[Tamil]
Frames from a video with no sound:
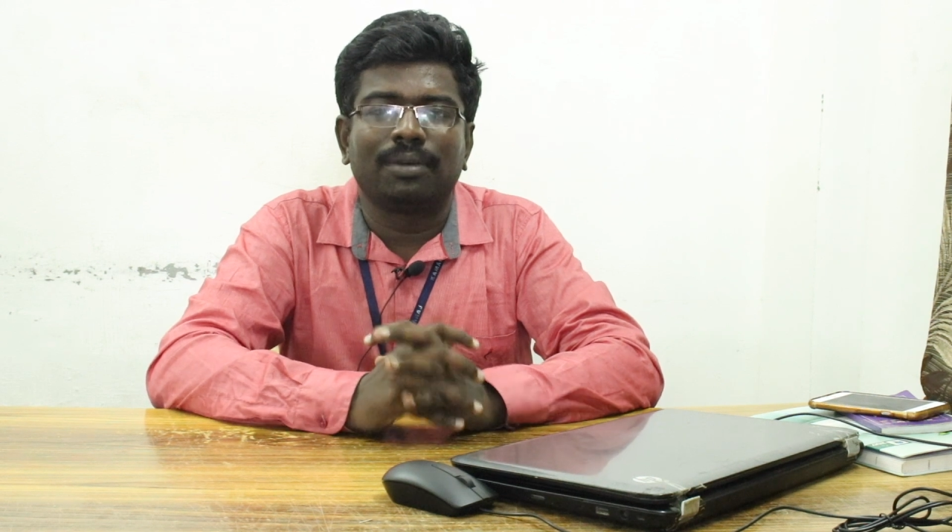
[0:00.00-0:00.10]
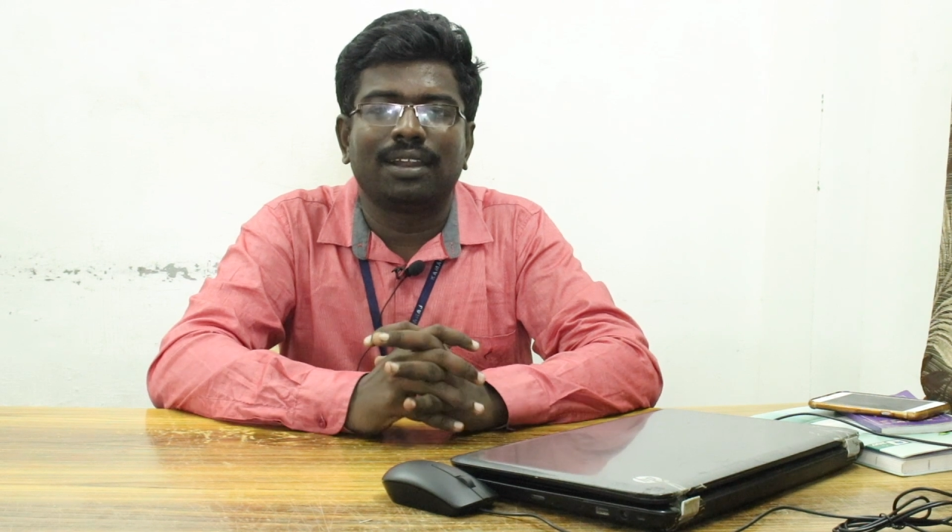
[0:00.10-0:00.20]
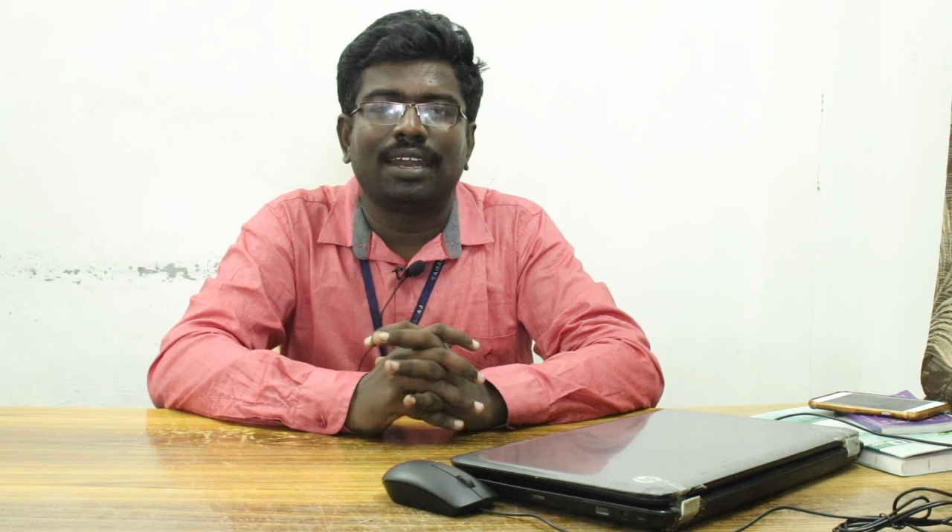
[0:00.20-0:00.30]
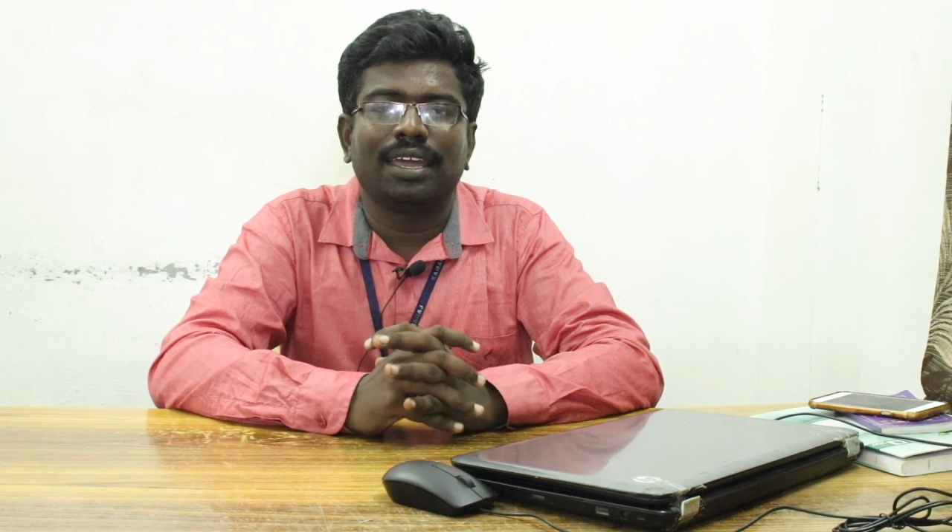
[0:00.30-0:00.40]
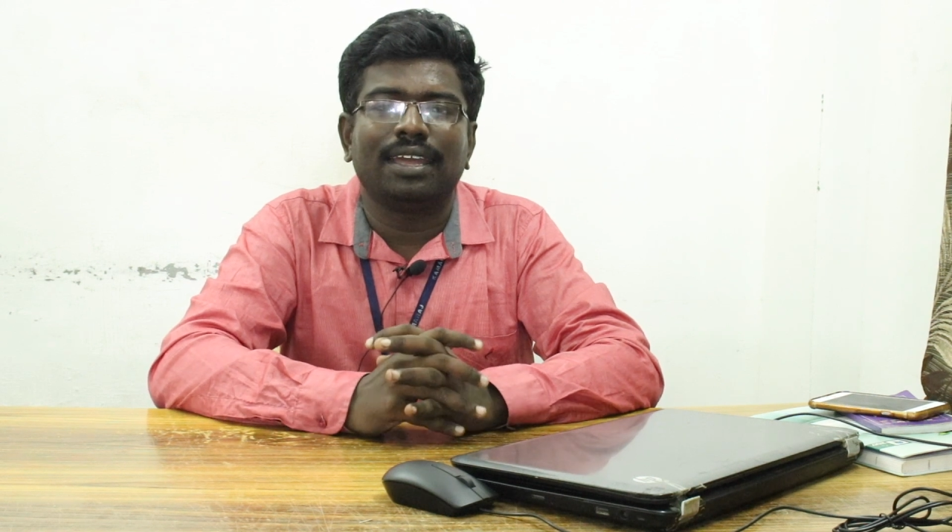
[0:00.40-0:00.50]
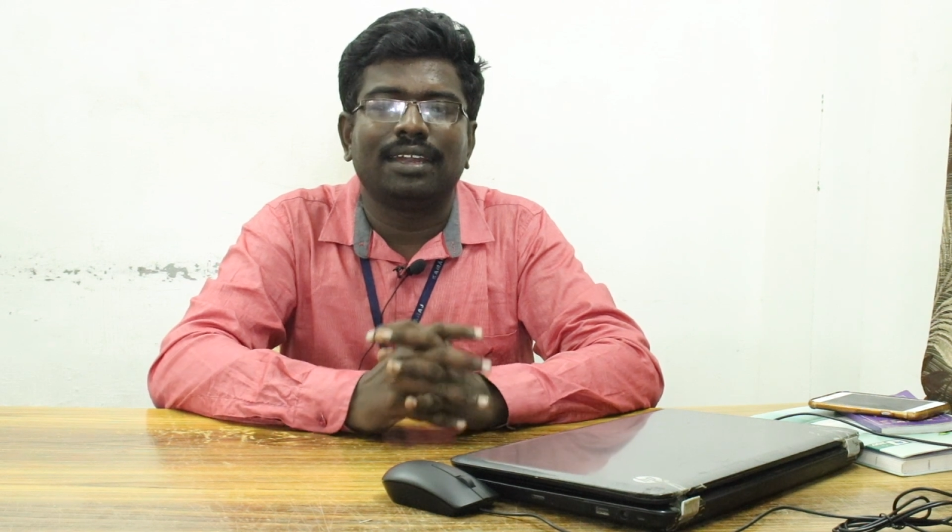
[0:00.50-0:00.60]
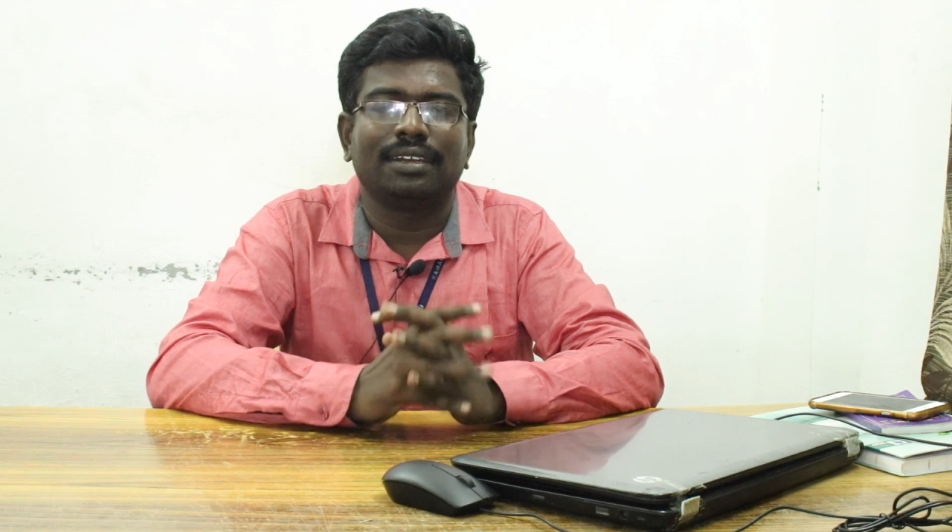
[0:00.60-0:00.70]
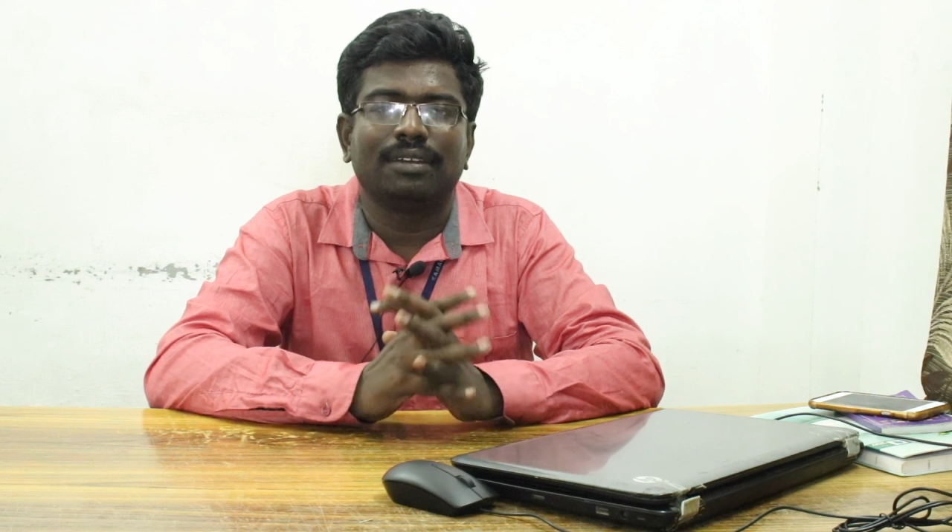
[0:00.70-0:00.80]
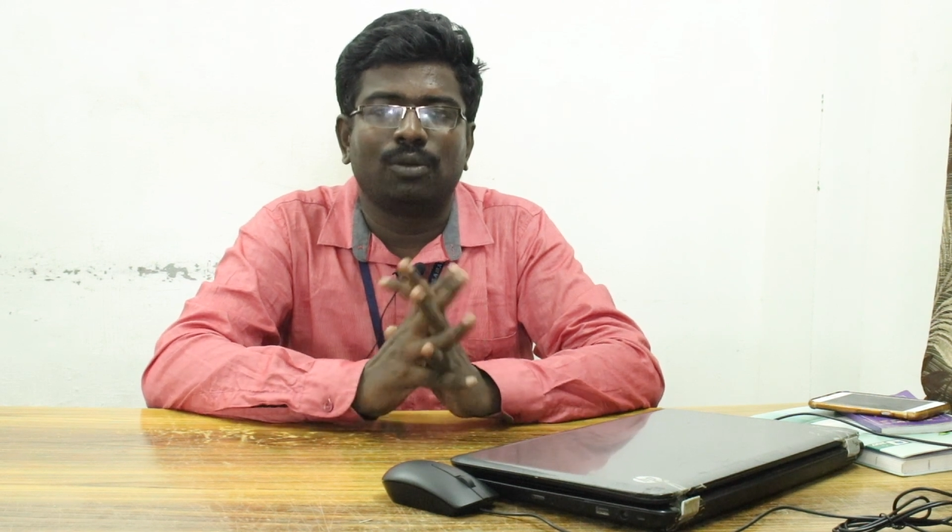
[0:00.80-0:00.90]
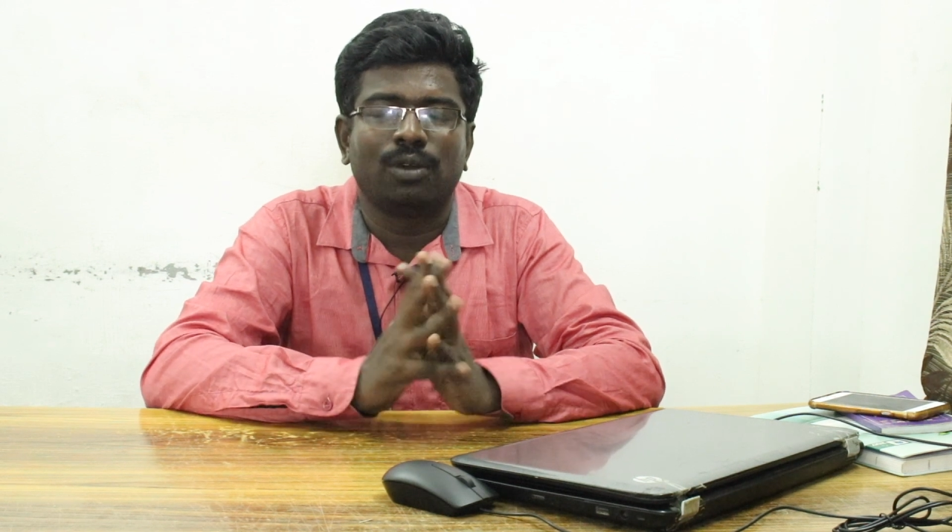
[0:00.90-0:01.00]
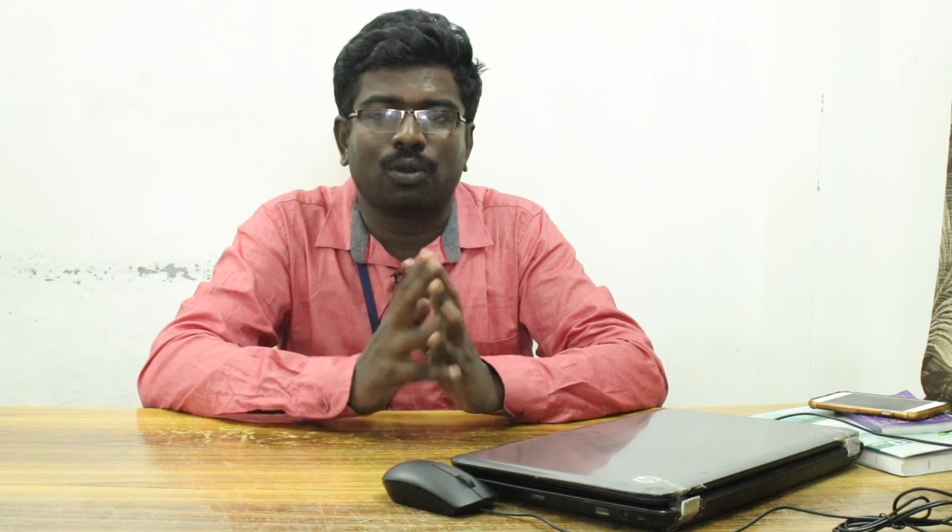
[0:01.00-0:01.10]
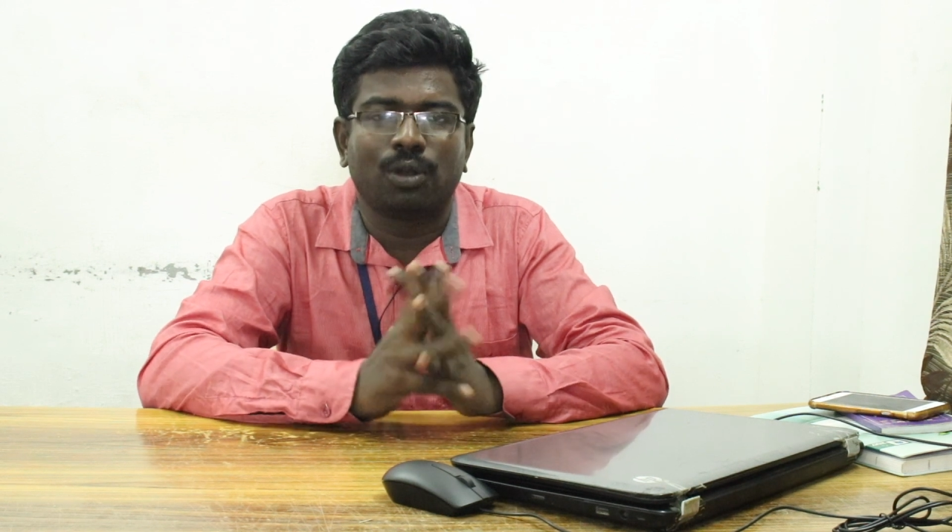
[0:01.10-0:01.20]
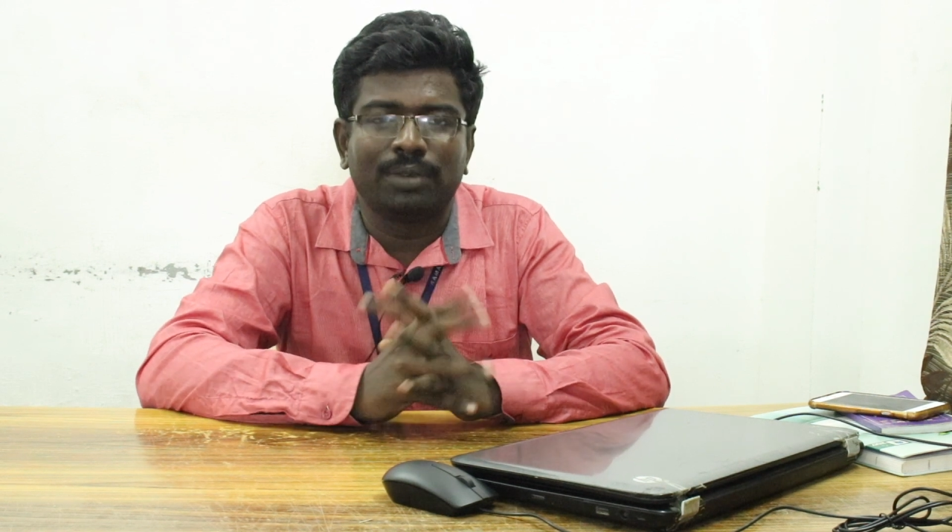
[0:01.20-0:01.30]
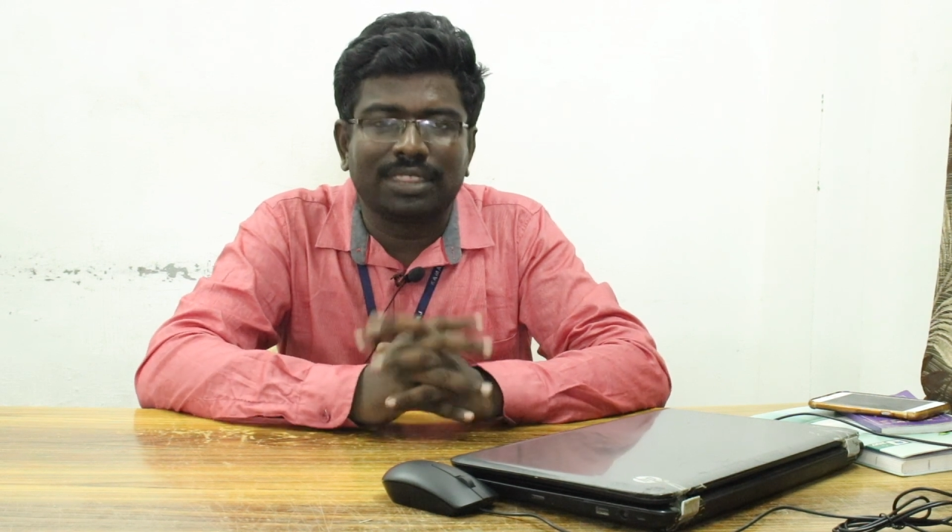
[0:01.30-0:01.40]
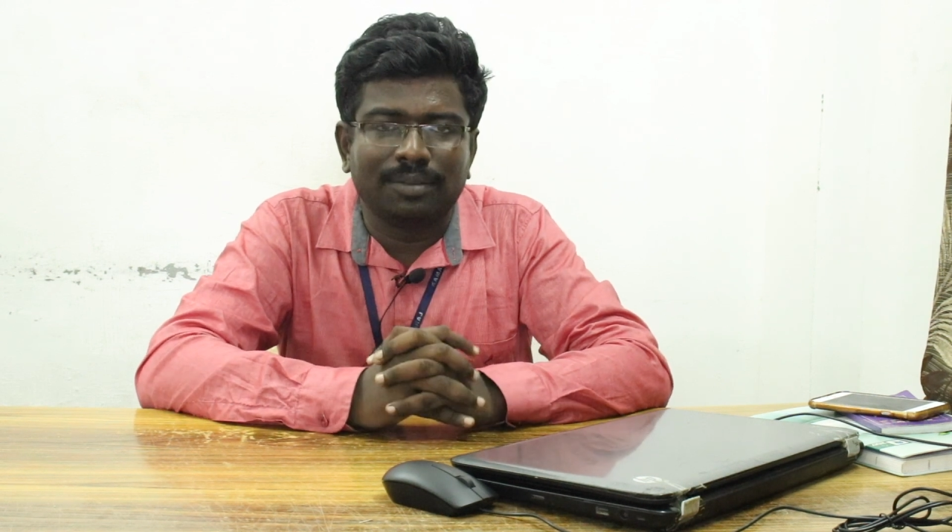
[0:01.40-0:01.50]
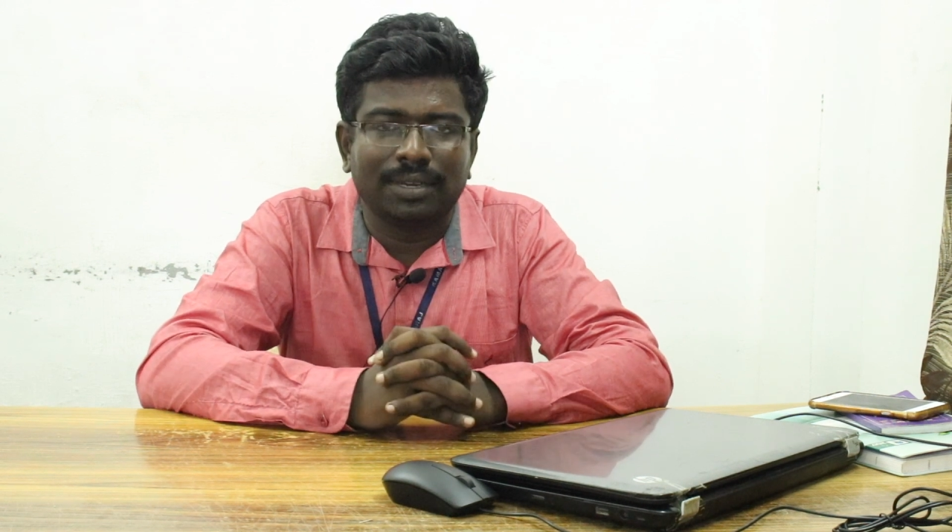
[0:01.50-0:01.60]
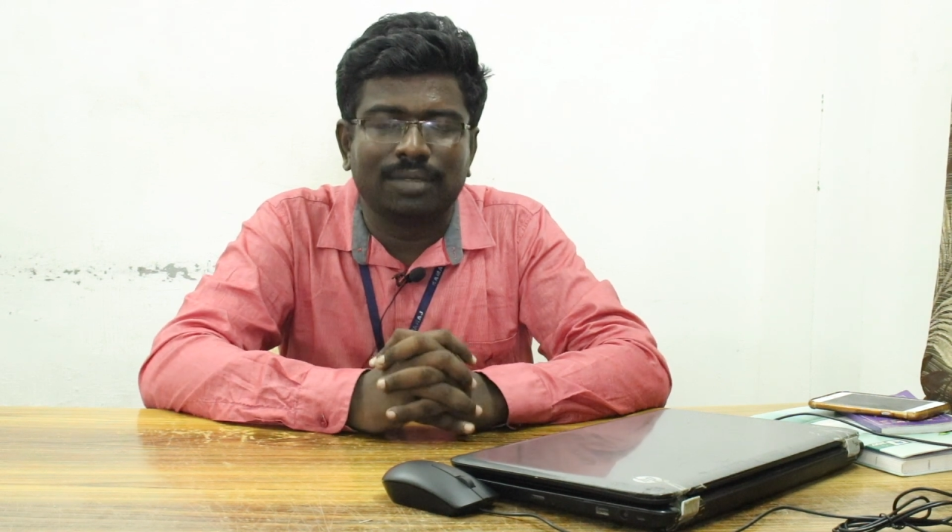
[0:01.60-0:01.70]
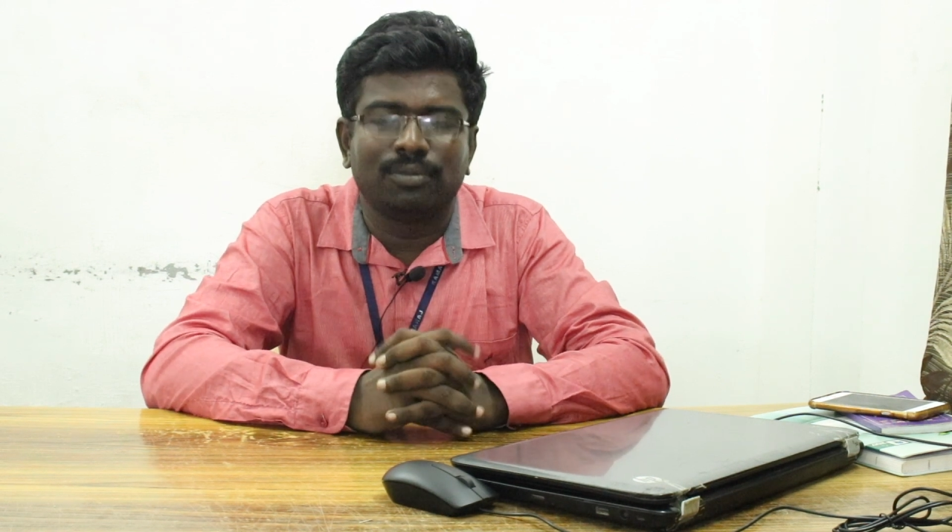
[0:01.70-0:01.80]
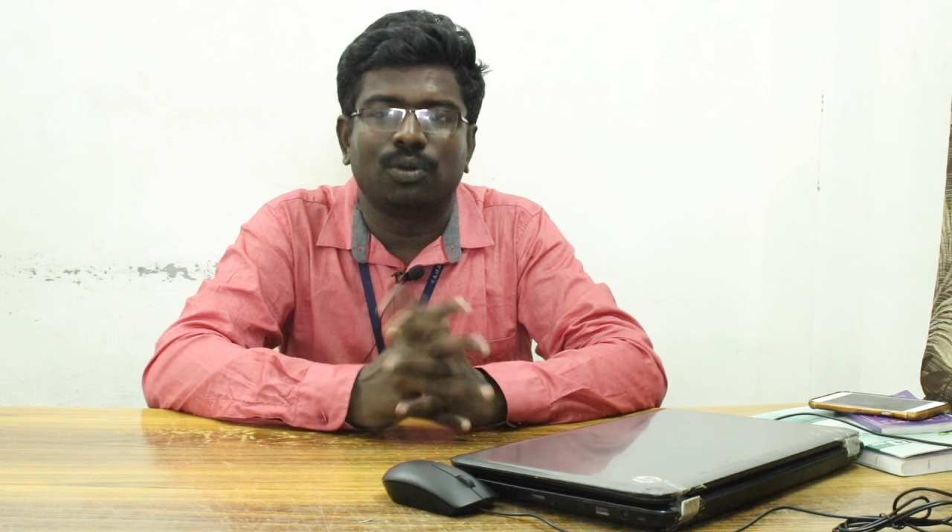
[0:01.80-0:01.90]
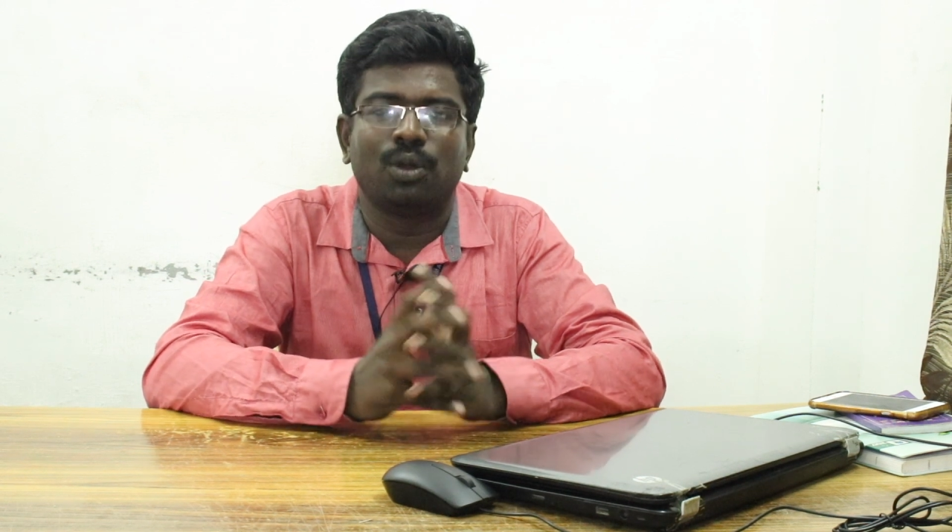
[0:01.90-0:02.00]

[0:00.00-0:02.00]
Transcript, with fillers: நண்பர்களே உங்கள் குடும்பத்தின் மீதும்